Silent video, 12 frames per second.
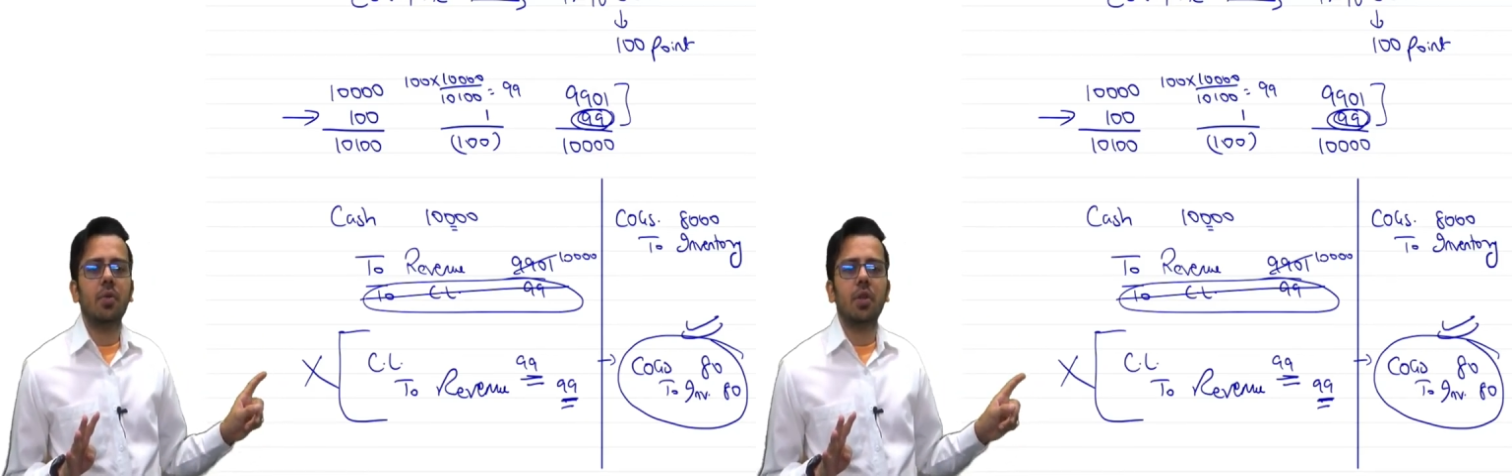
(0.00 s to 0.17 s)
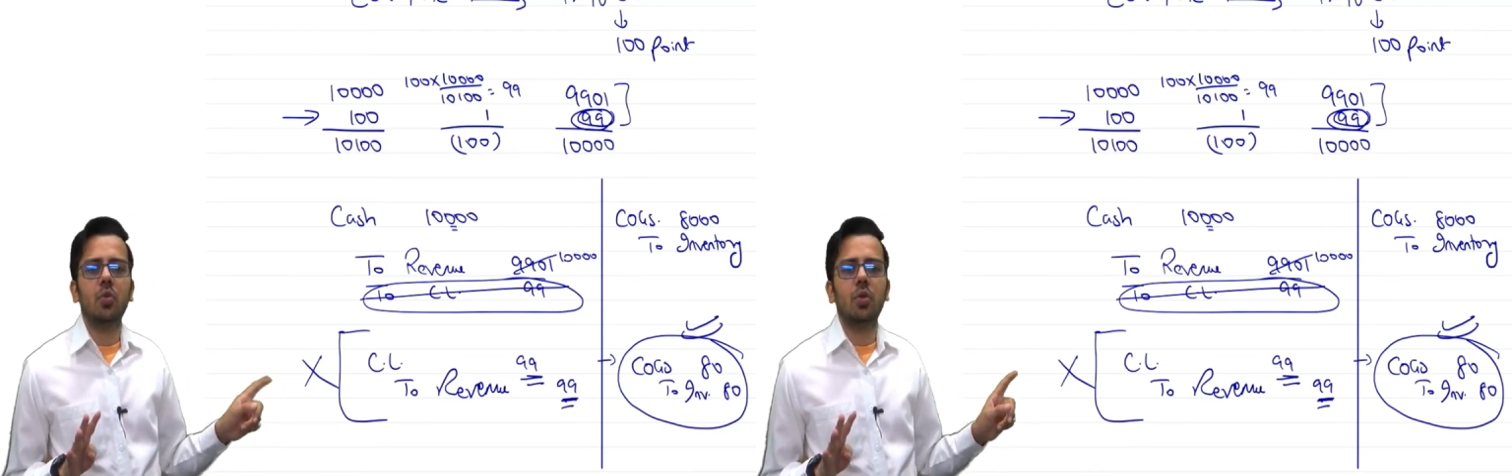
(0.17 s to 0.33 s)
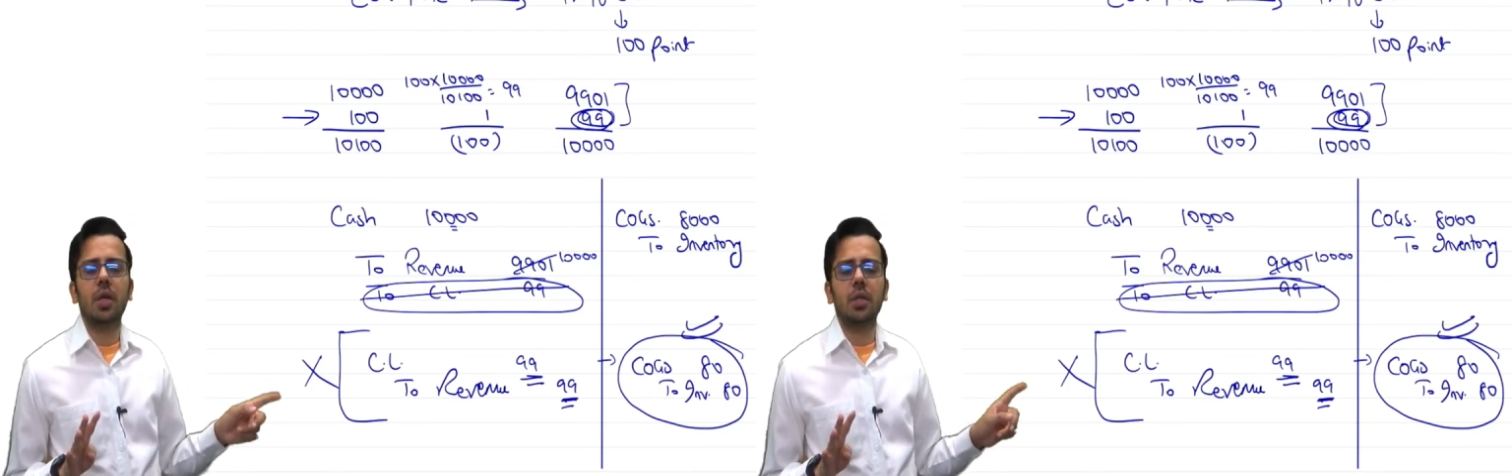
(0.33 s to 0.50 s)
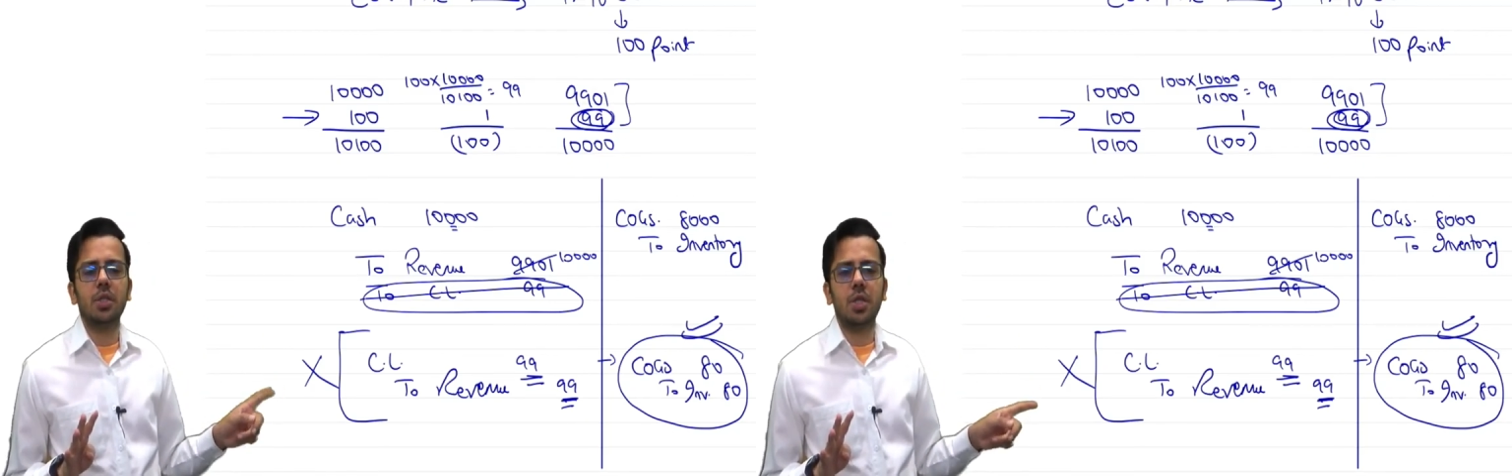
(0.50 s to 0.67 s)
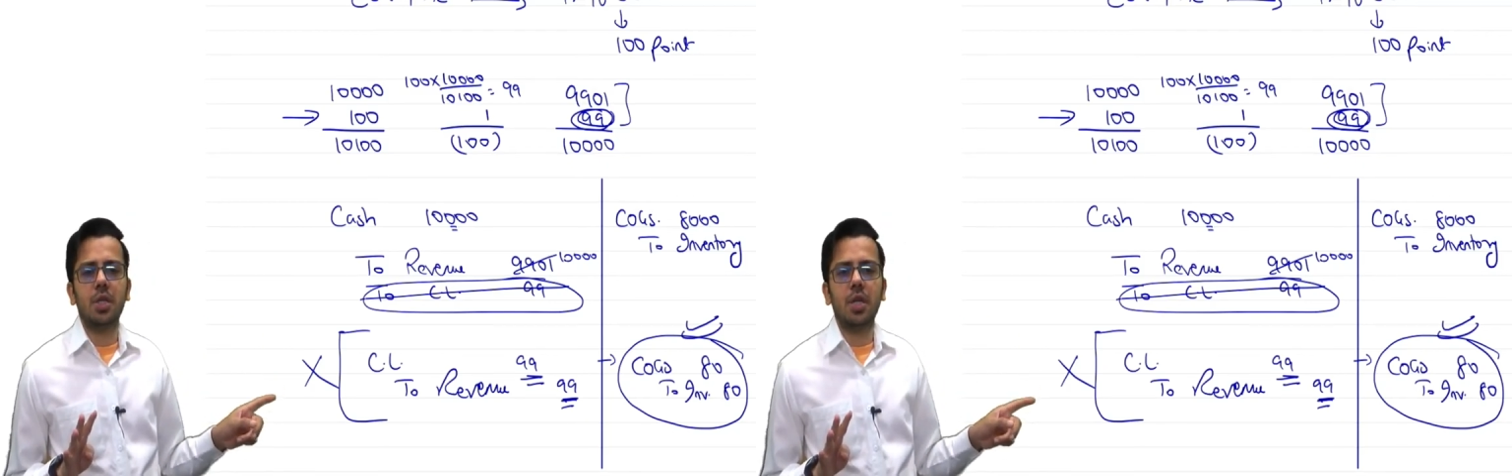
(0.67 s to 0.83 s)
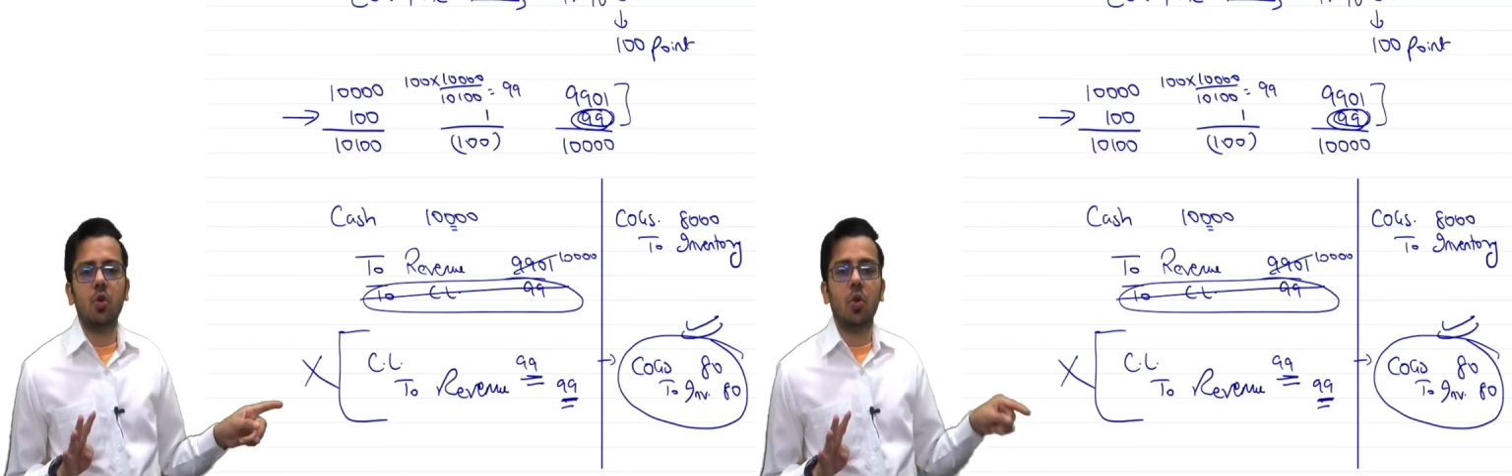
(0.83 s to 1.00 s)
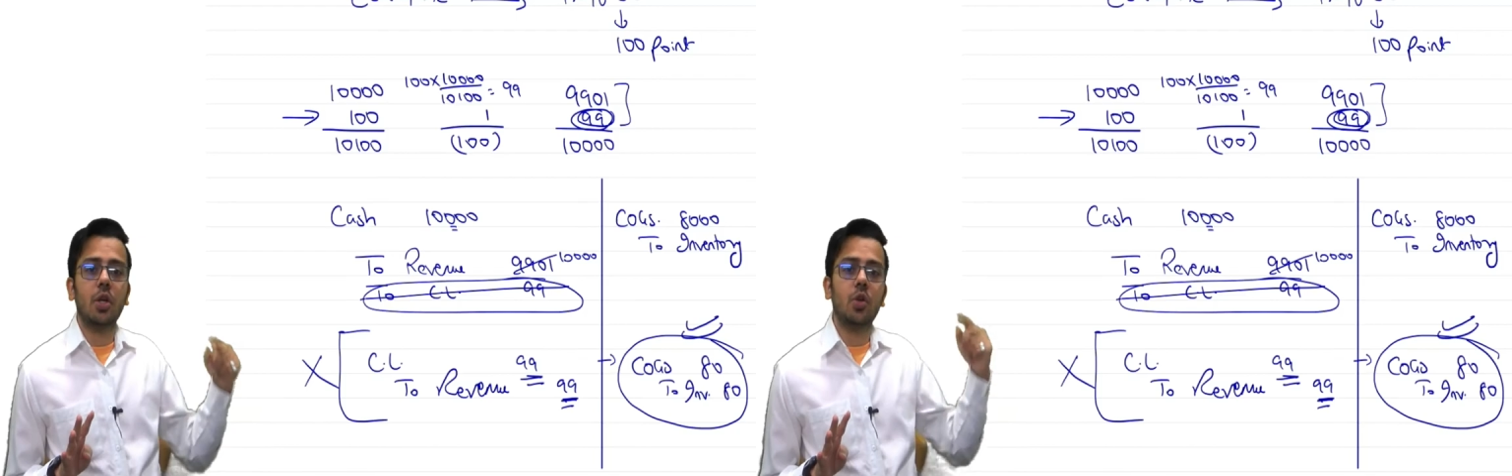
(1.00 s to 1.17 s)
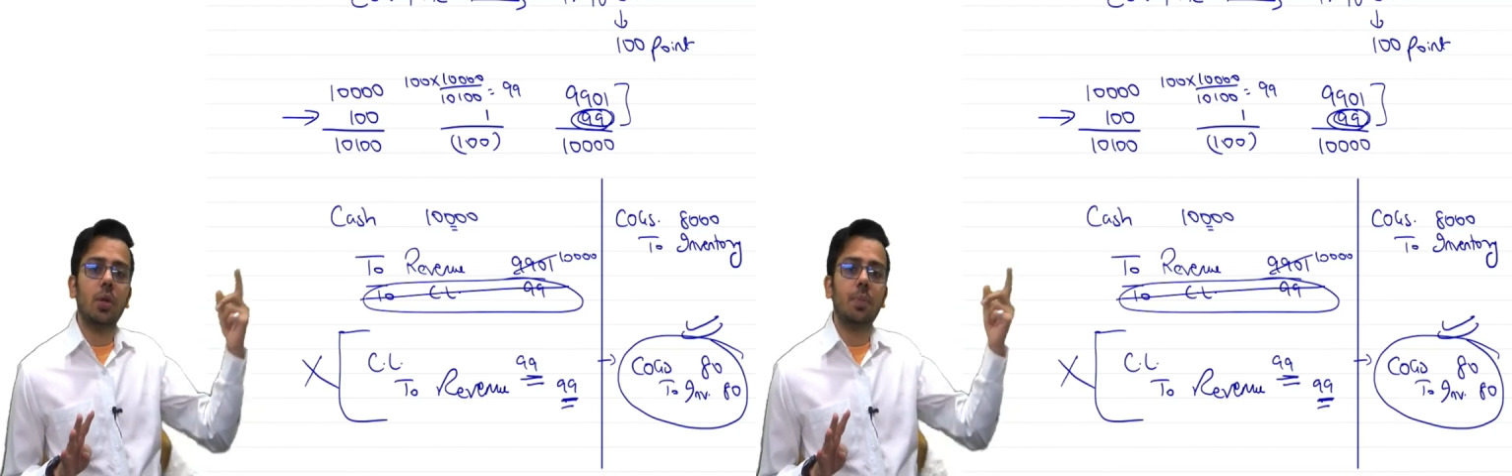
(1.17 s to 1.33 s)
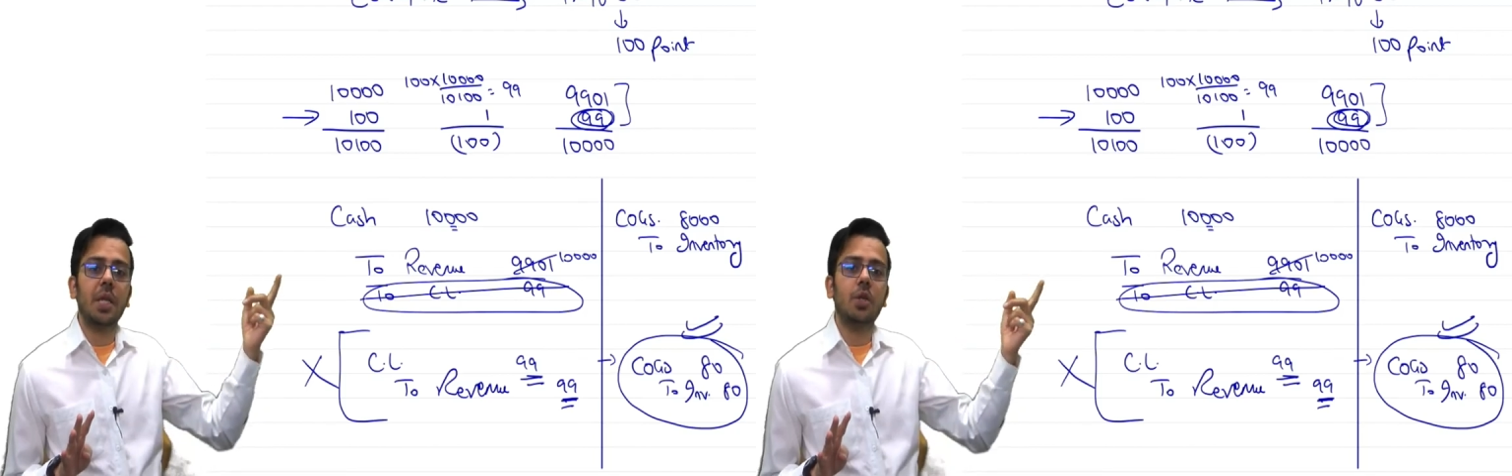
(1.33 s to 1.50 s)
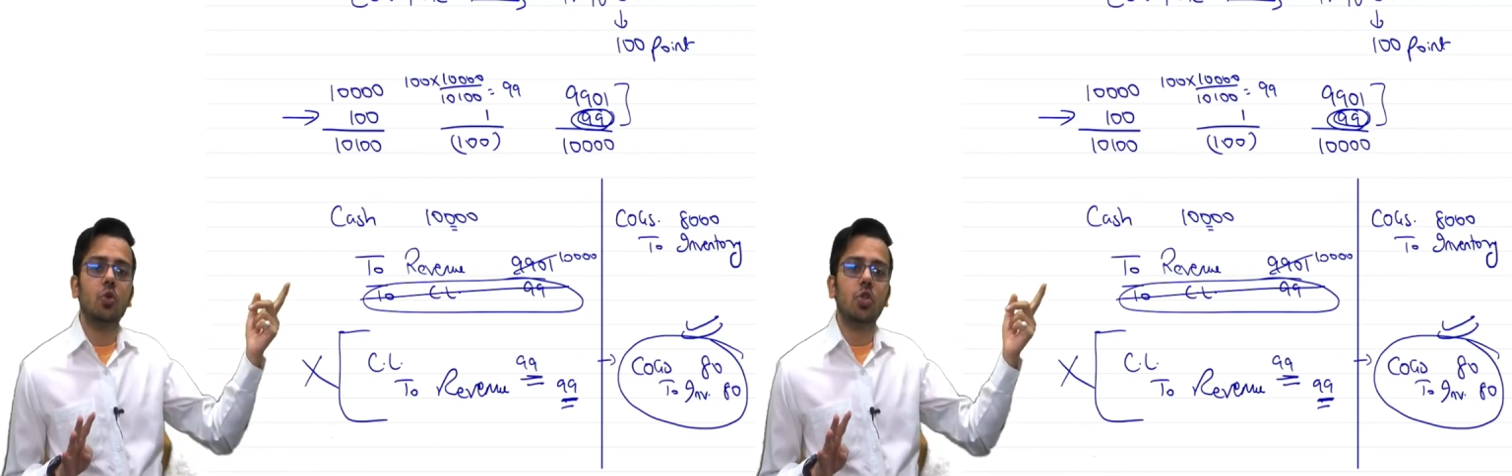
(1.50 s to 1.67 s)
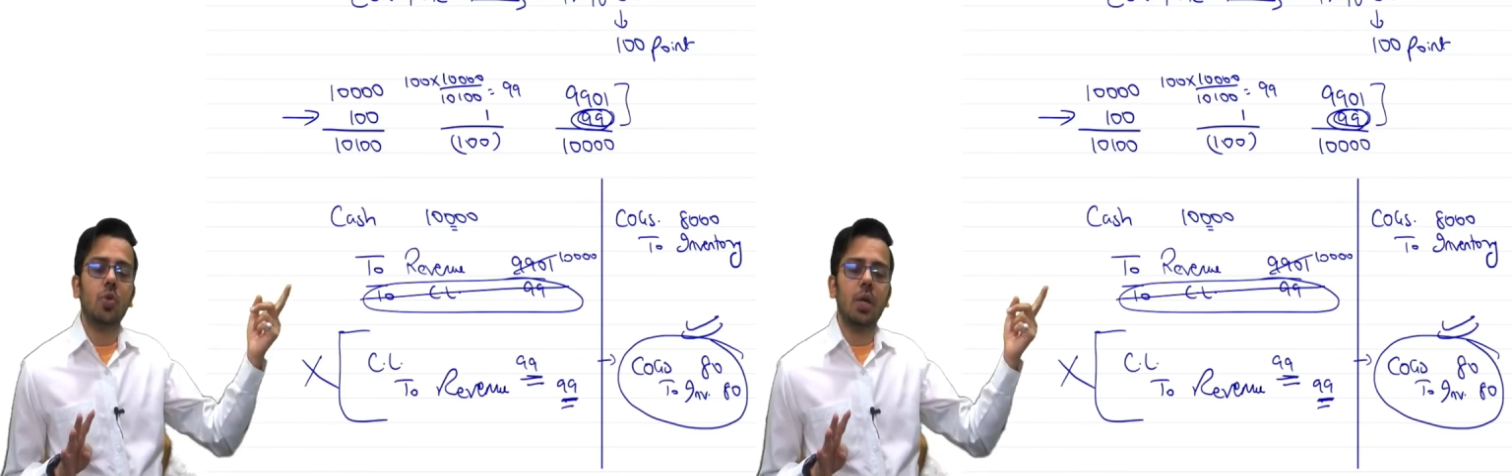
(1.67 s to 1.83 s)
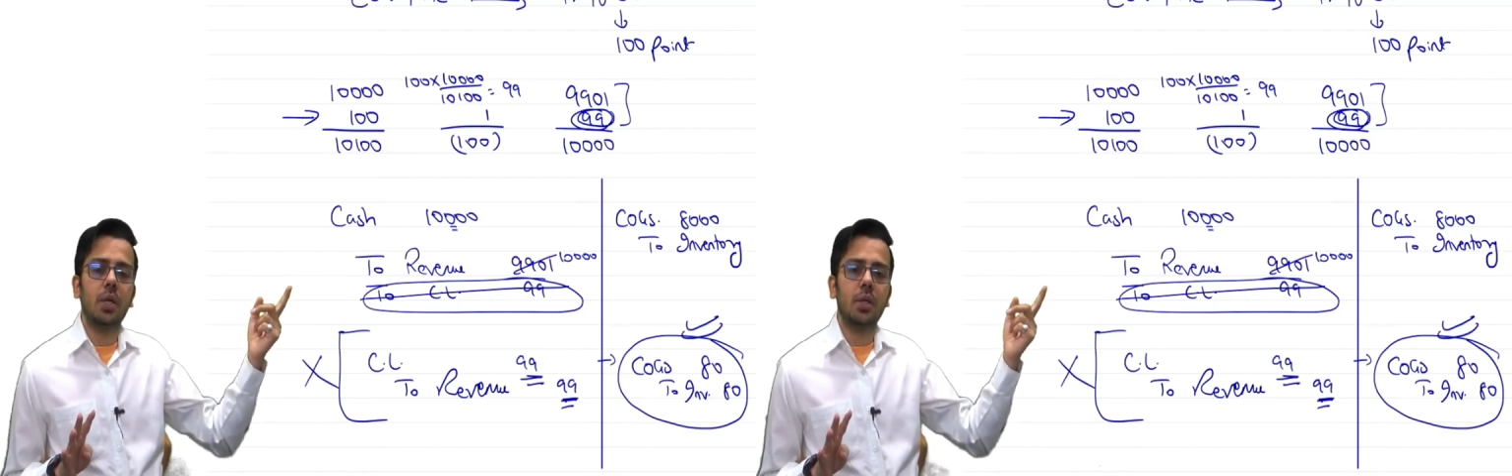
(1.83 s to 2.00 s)
रेवेन्यू रिकॉग्निशन नहीं होगा क्योंकि पहले हो
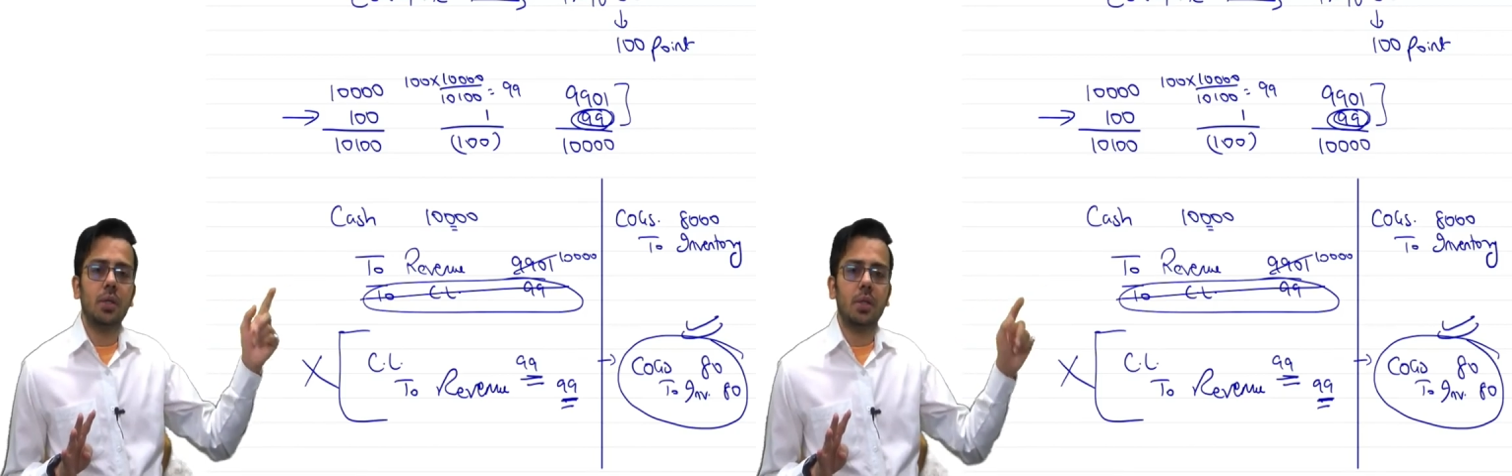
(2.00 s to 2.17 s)
चुका है